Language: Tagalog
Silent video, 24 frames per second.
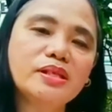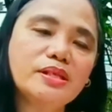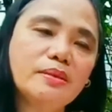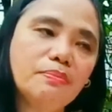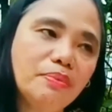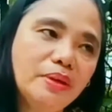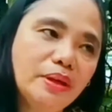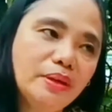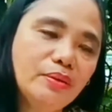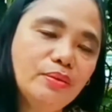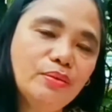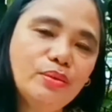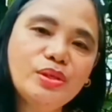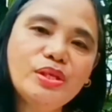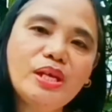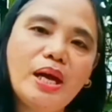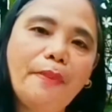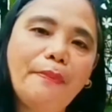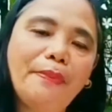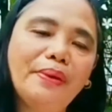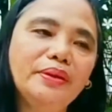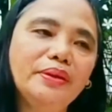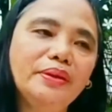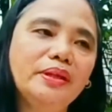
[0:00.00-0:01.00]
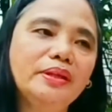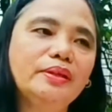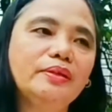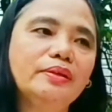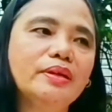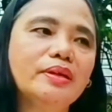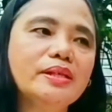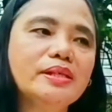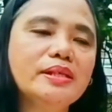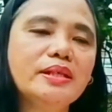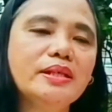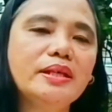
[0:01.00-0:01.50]
thoughts ang pinag-uusapan
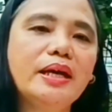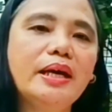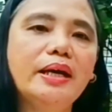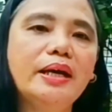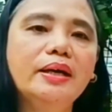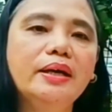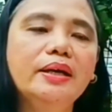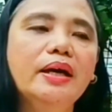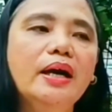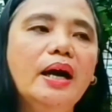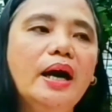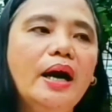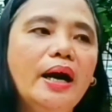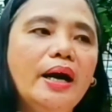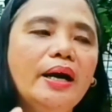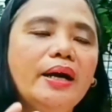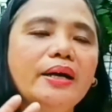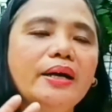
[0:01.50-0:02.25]
dito kasi nga